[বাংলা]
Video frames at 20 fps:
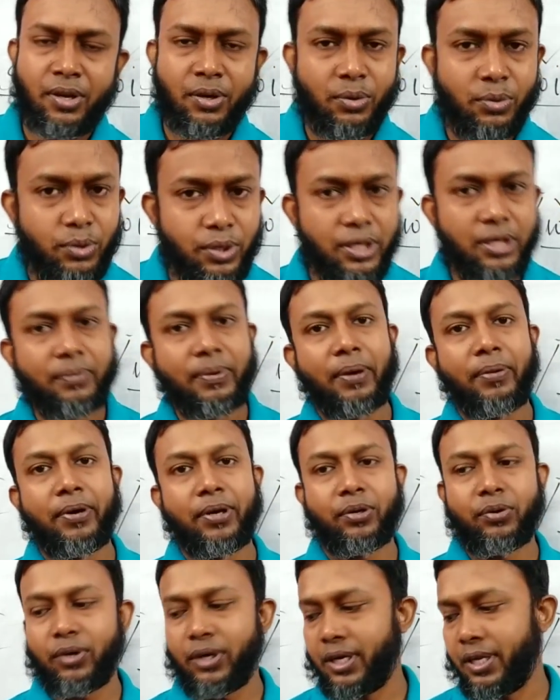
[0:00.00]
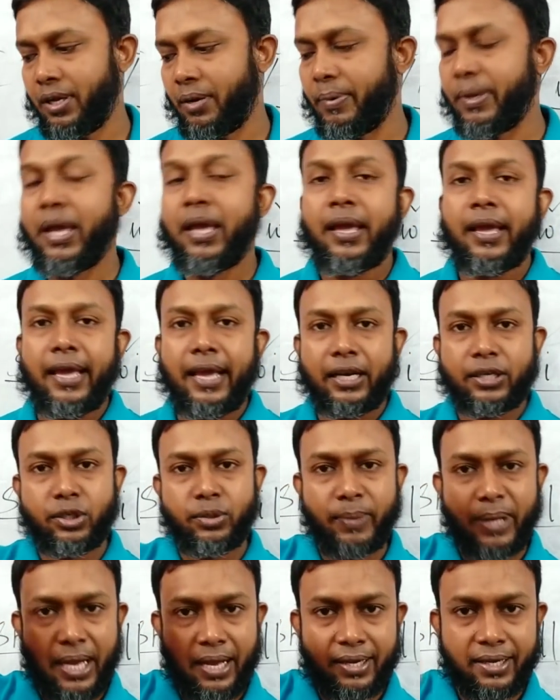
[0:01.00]
উইল ব্যবহার করলেই হবে
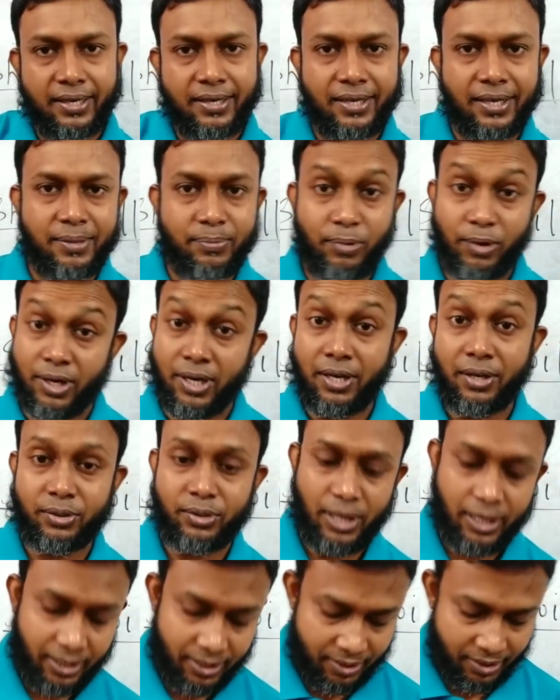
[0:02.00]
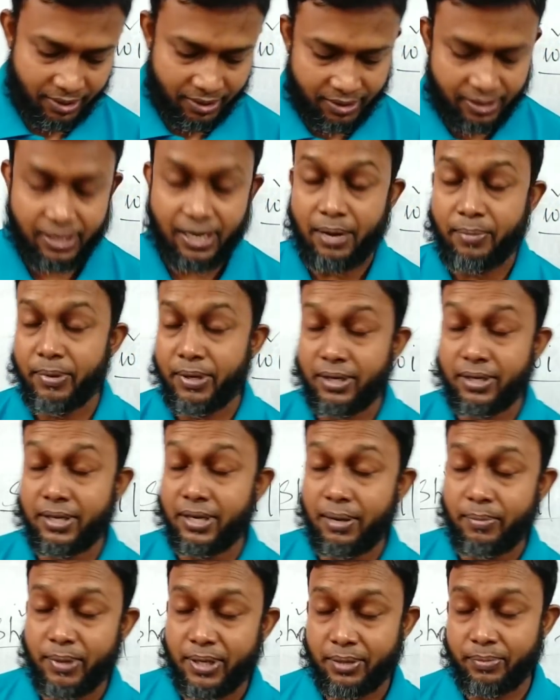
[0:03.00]
একসময় আগের কালে বলা হতো আগের কালে গ্রামার
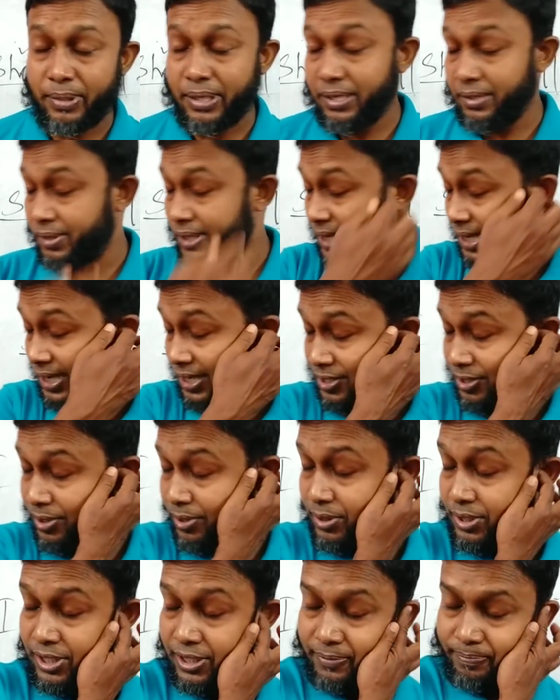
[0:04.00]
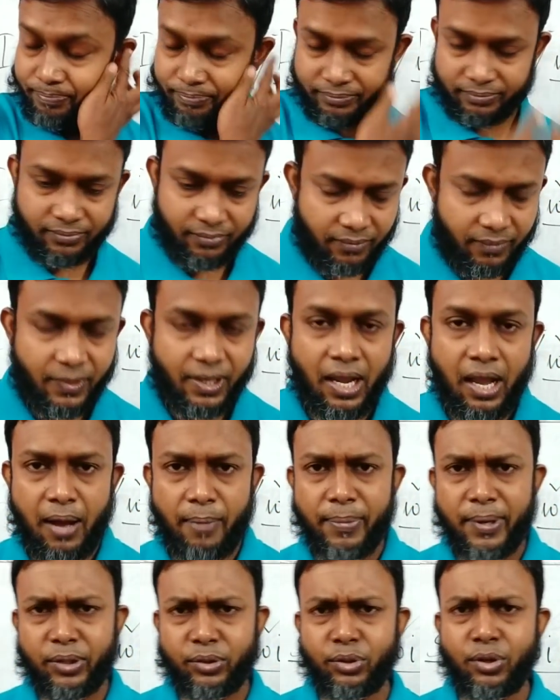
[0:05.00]
গ্রামারে মানে লেখা ছিল ওই যে
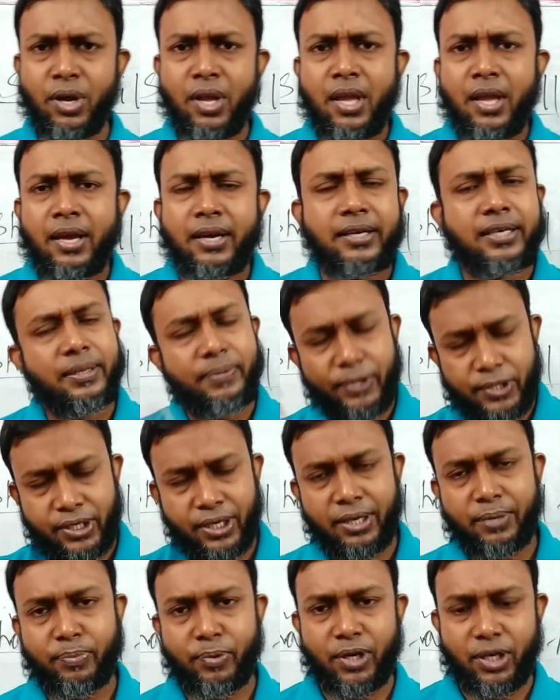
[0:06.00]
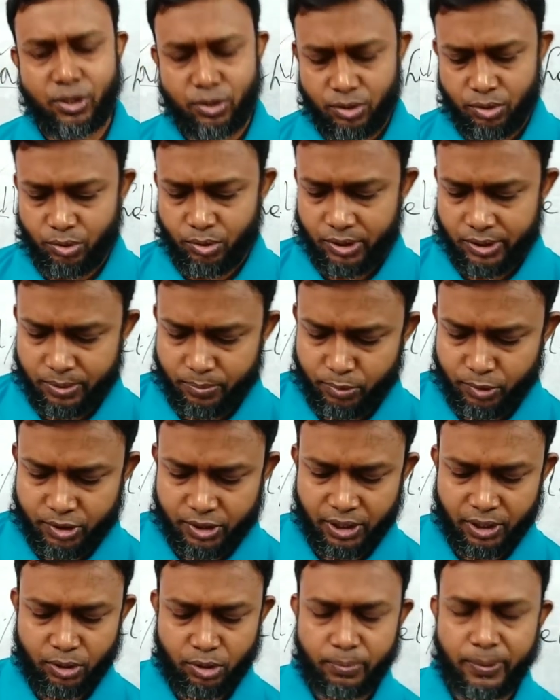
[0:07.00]
আমরা তো ডিভিশনে পড়াশোনা করেছি
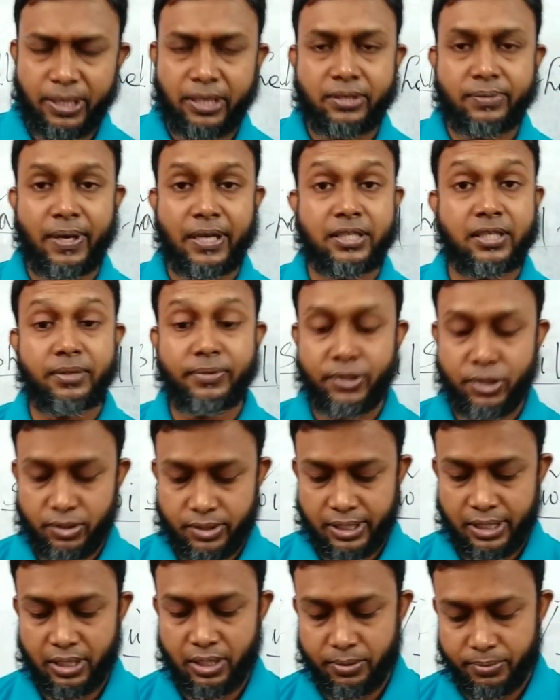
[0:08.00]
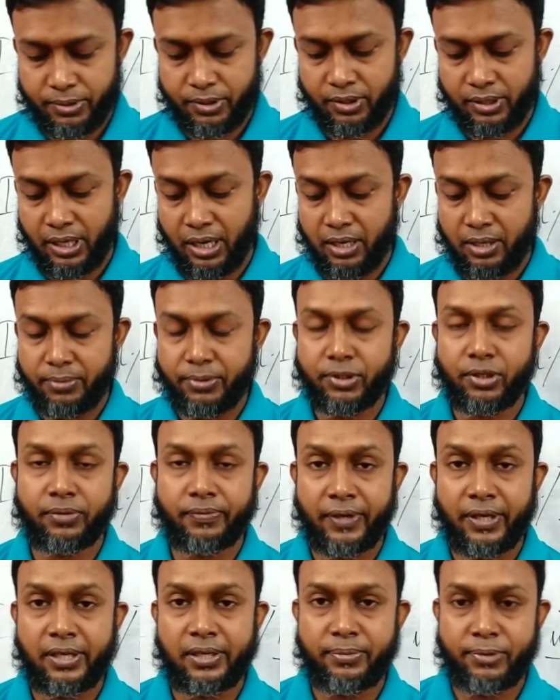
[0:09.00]
বুঝছেন তো মানে ফার্স্ট ডিভিশন সেকেন্ড ডিভিশন থার্ড ডিভিশন
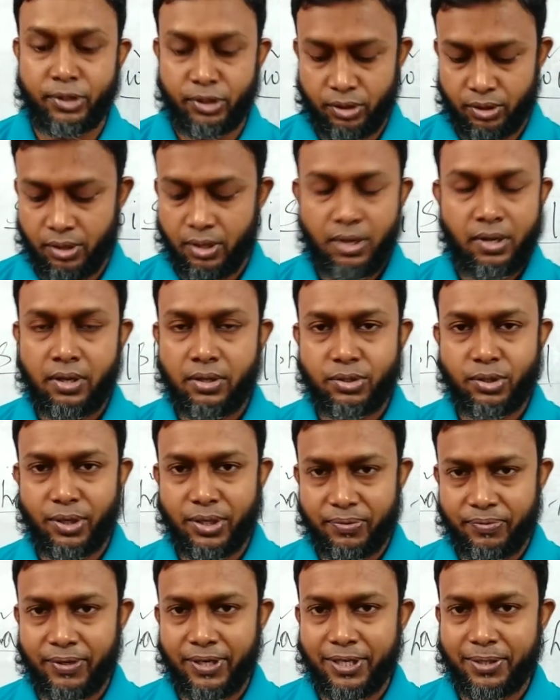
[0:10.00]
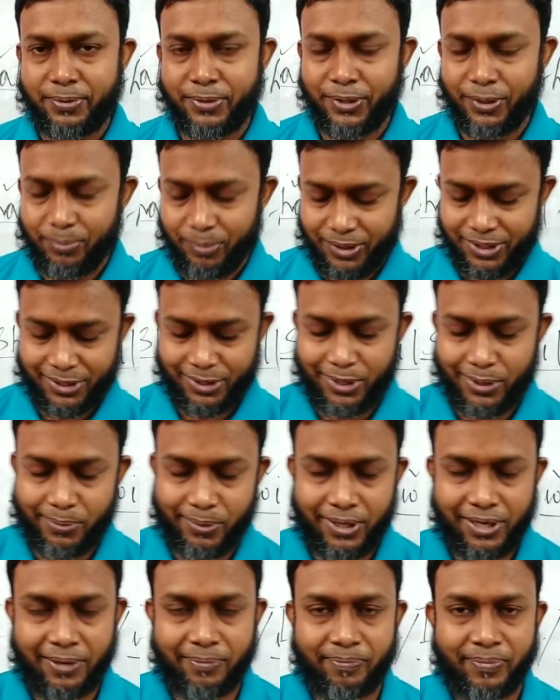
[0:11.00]
ফেল ডিভিশন সরি ফেল ডিভিশন মজা করে
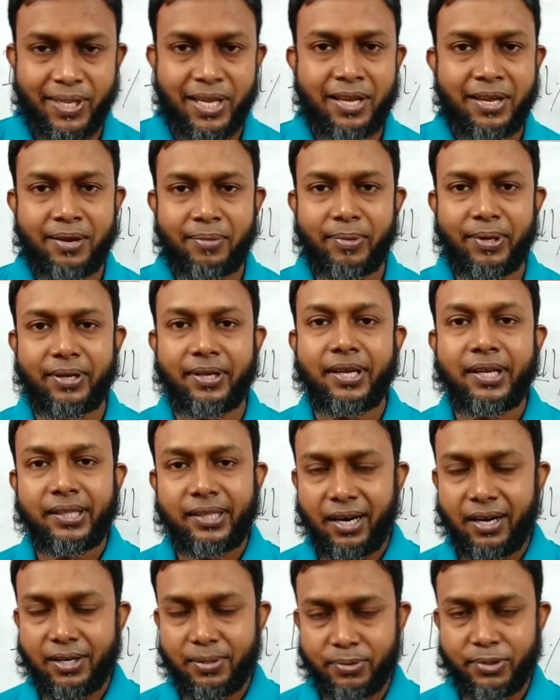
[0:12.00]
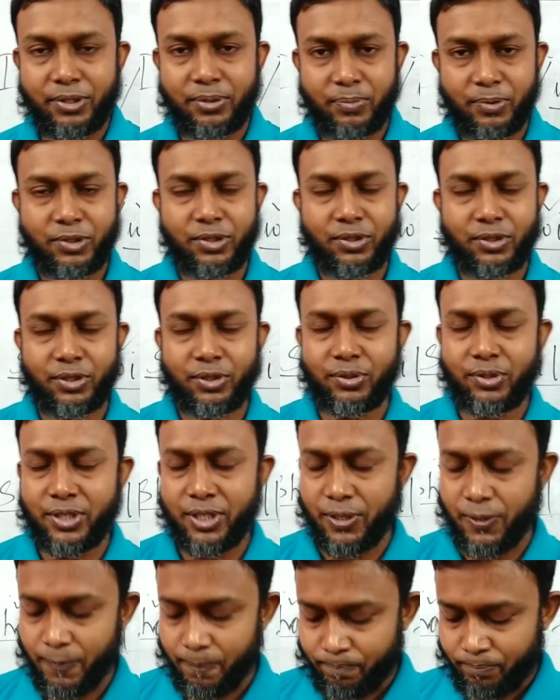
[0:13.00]
বললাম মানে থার্ড ডিভিশন পর্যন্তই তো ছিল